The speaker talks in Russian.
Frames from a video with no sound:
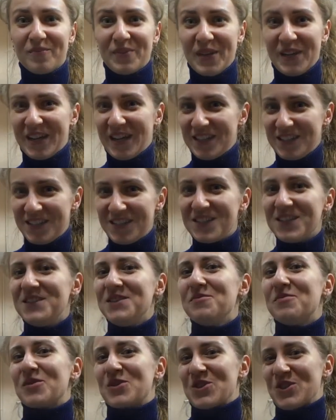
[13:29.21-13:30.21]
Приходите,
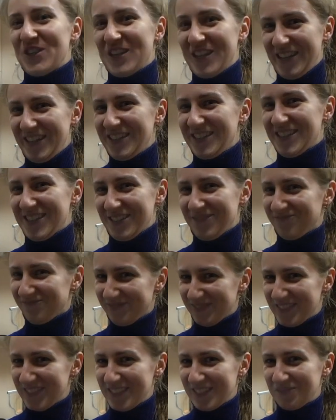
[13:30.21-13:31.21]
не пожалеете.
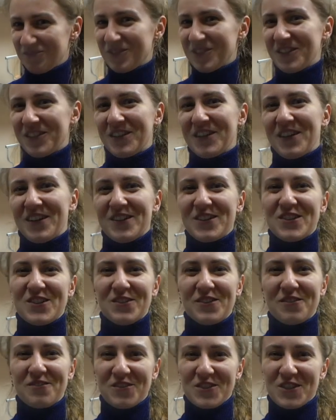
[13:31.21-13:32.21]
Все было хорошо
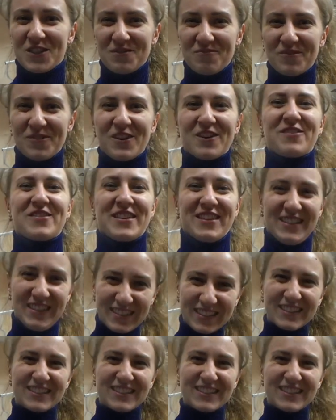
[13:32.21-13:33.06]
на высшем уровне.